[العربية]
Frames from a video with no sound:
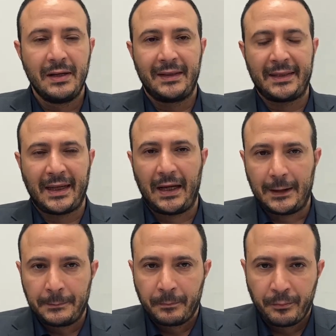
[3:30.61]

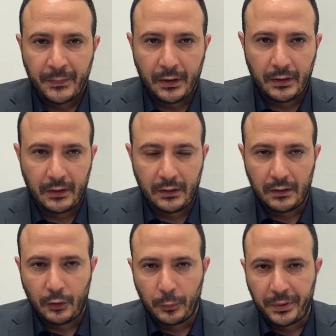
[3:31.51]
فتسعى
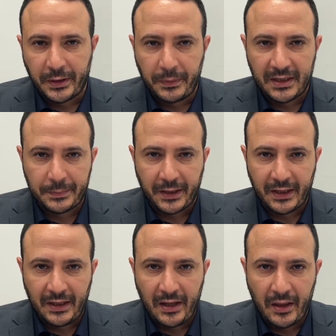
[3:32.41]
آه، اوبك بلس من
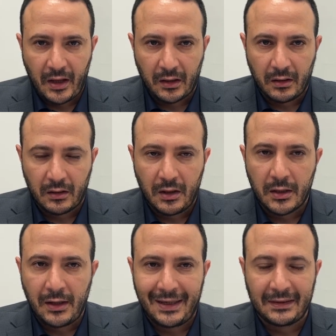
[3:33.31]
خلال هذا
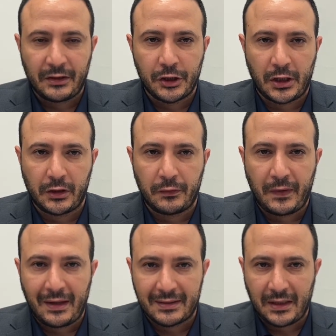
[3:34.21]
القرار لحتى ترجع
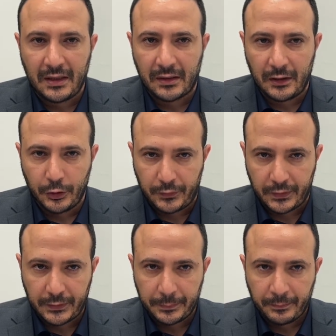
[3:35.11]
ترفع اسعار
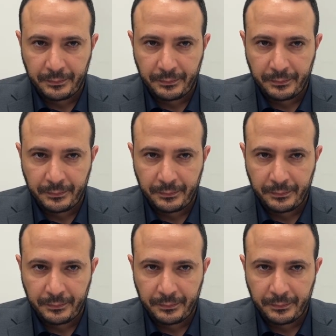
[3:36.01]
النفط